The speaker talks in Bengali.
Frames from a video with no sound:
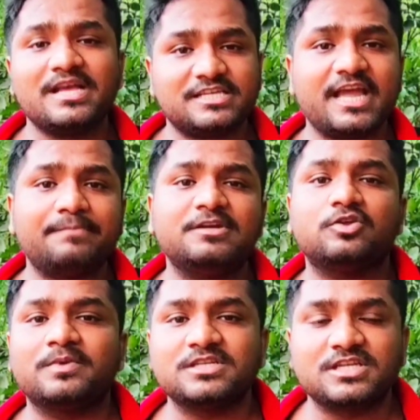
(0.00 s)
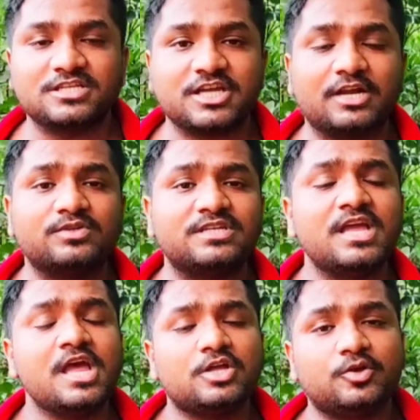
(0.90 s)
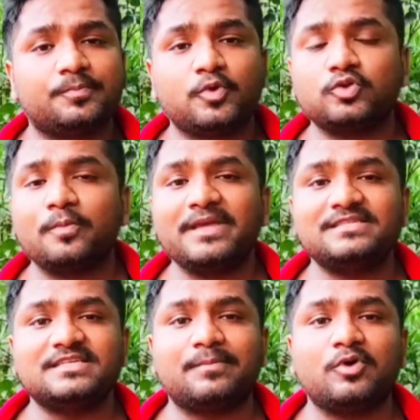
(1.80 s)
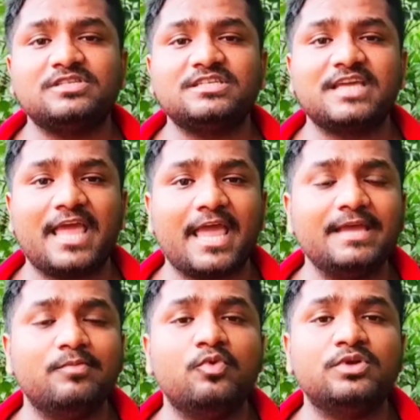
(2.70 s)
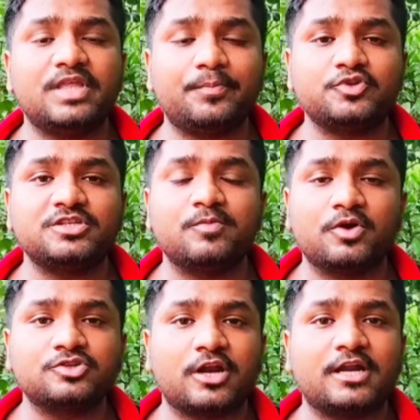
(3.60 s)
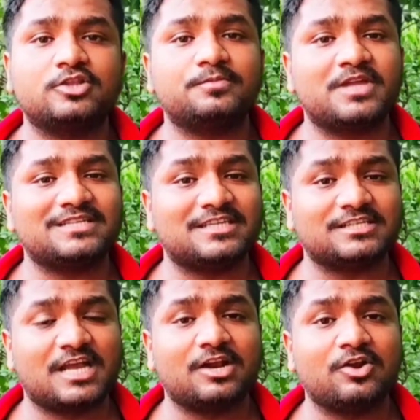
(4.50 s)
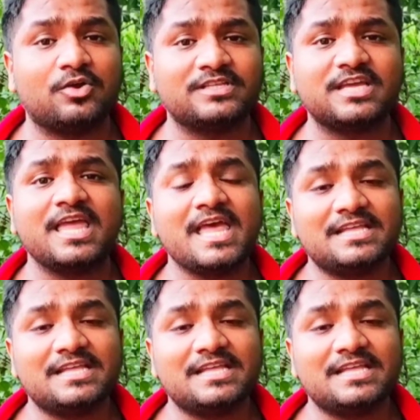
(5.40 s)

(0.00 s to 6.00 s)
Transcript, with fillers: সেই আপডেট তোমাদের সাথে শেয়ার করছি তো প্রথমেই যেটা বলছি যে এই মুহূর্তে পশ্চিমবঙ্গ সরকারের তরফ থেকে যেটা জানানো হয়েছে